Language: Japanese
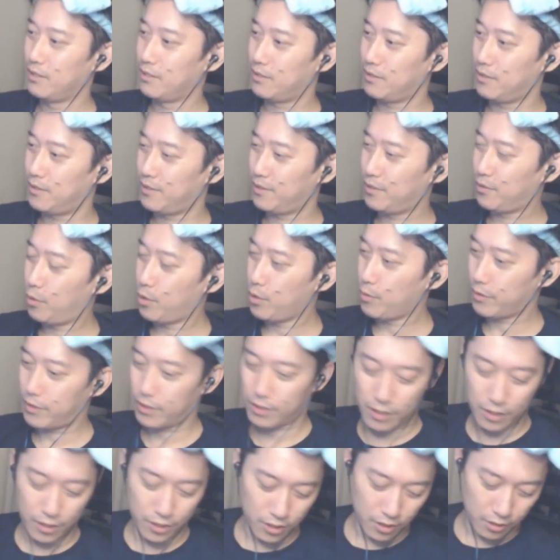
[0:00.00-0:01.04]
えー、ホイは
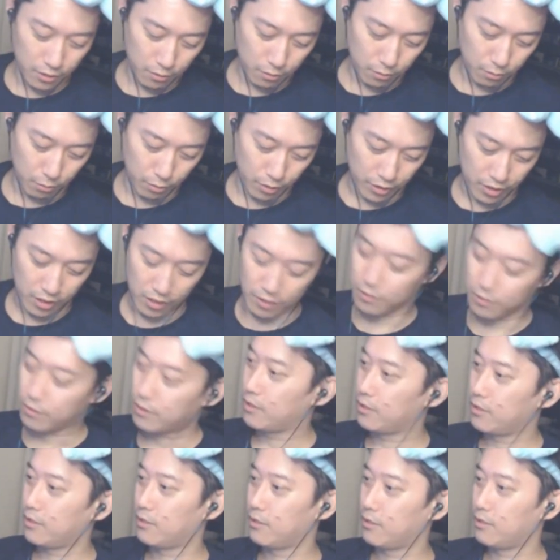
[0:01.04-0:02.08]
高橋が二の奴隷さん。
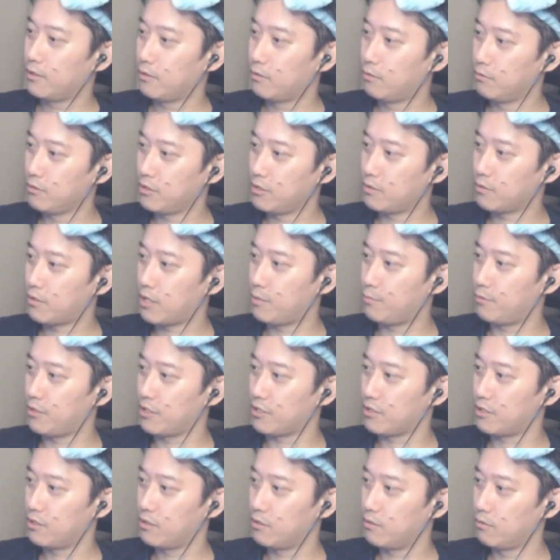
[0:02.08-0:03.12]
本日の開幕で
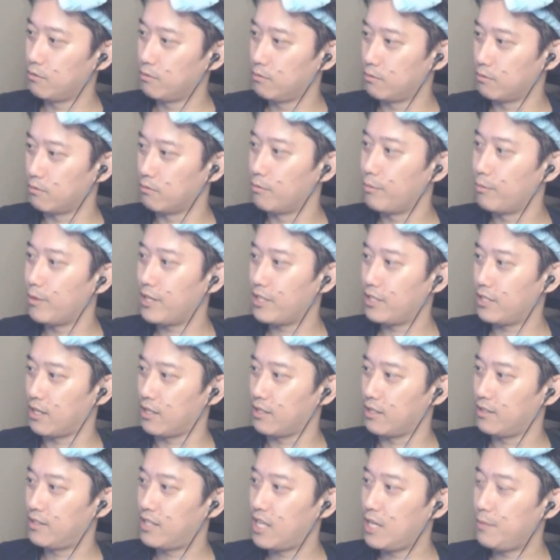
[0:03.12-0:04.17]
す。よう、お前
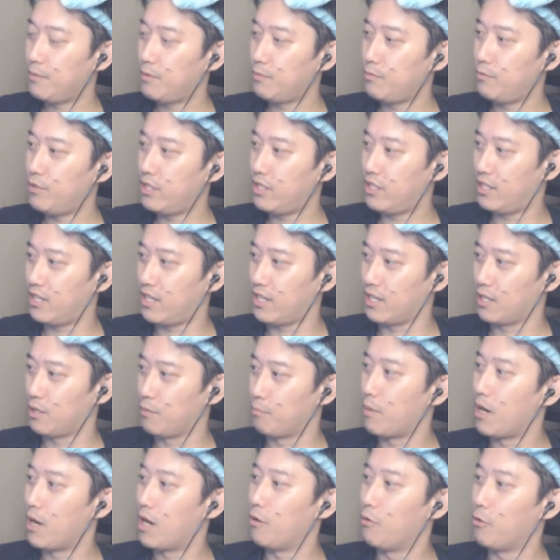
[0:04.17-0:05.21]
な、テイム向いてない。
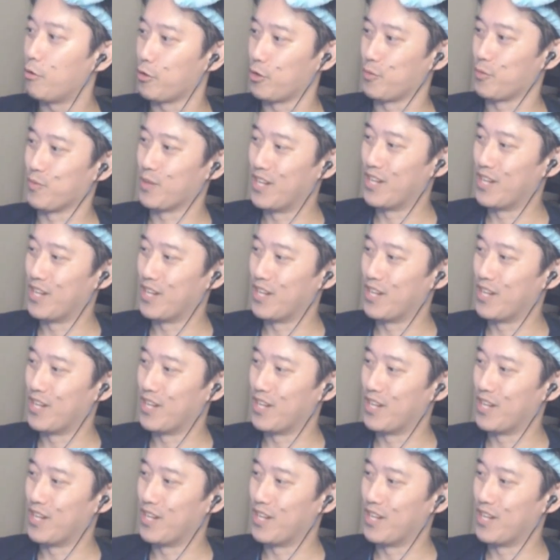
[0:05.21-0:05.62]
魔王よ。